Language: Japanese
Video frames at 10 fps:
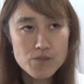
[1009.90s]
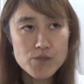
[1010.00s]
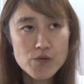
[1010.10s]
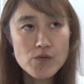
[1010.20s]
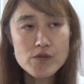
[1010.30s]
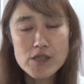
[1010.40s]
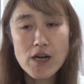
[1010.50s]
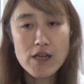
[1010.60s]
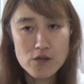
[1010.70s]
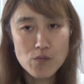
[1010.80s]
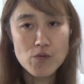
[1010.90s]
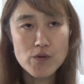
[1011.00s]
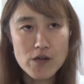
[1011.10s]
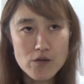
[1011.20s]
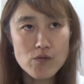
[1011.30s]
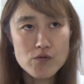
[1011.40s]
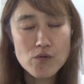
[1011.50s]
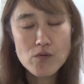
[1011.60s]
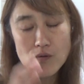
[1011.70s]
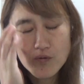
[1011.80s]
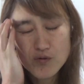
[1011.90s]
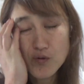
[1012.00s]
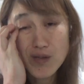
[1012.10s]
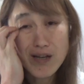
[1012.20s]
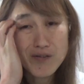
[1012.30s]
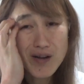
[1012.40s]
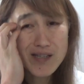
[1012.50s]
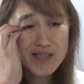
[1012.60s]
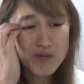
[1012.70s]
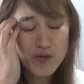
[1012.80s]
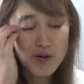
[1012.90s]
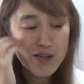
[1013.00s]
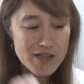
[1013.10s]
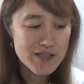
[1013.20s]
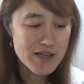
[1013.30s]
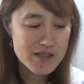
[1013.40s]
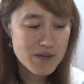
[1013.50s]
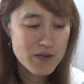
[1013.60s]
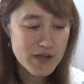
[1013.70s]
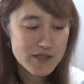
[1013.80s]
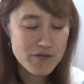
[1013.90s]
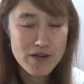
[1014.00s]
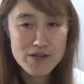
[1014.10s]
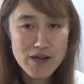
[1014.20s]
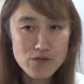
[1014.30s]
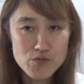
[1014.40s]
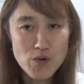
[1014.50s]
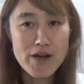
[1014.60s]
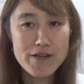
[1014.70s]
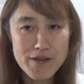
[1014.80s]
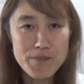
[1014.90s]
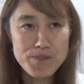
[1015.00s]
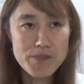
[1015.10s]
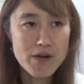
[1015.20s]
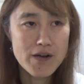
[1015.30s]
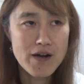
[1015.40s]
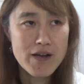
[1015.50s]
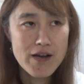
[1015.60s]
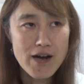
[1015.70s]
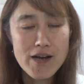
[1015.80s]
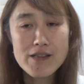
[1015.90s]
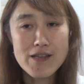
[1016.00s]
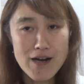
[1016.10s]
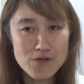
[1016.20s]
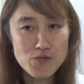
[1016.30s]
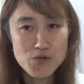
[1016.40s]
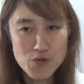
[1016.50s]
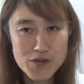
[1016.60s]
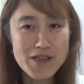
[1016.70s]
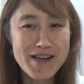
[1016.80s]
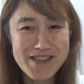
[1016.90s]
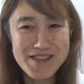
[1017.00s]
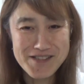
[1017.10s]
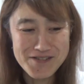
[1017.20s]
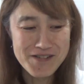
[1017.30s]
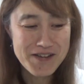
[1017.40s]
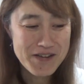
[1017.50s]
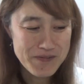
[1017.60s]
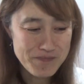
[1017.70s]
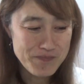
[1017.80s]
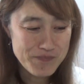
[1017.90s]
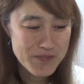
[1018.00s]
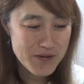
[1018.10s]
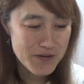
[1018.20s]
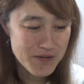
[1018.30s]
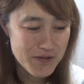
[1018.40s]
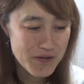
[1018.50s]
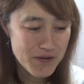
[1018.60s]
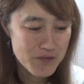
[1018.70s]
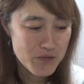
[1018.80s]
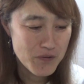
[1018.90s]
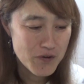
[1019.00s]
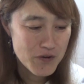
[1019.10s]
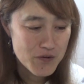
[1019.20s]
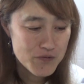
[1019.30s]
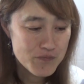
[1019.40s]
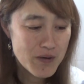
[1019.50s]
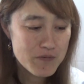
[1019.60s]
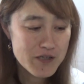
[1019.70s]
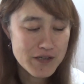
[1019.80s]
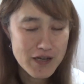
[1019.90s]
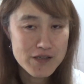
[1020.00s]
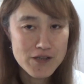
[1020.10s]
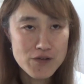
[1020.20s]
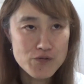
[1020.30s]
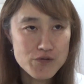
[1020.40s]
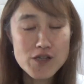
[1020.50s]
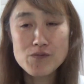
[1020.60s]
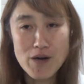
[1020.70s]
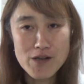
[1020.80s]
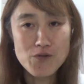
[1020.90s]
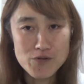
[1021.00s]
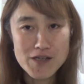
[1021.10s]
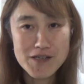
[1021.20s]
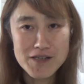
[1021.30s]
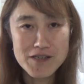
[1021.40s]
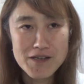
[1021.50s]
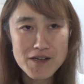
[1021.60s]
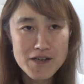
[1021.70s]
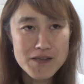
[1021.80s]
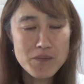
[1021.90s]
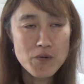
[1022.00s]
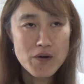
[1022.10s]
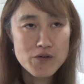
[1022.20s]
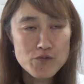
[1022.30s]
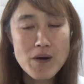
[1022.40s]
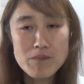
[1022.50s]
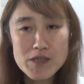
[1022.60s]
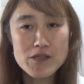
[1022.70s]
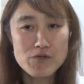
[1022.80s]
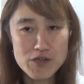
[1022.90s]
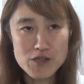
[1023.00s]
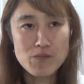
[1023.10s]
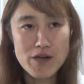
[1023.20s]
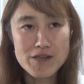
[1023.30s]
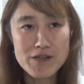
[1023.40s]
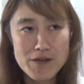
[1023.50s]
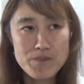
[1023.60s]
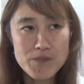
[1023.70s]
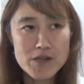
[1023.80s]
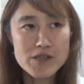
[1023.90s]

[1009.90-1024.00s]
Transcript: その違いやと思うねんけどその素材の味を生かすためにあっちゃんはアク取らへんねんだからあえてアクを取ってないんです、うん、だからねあのうまみじゃないっていう説もあんのよ確かにでもうまみっていう説もあんねんねあっ